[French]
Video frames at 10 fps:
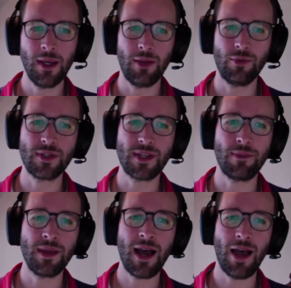Et donc, c'est
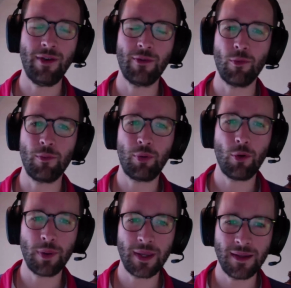bien avec vos
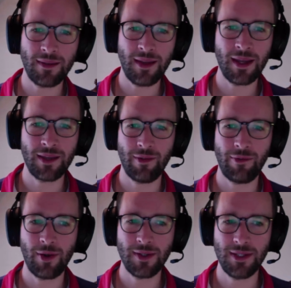propriétaires qu'il va
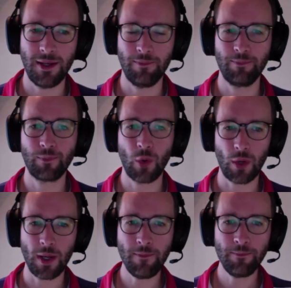falloir dealer. Ok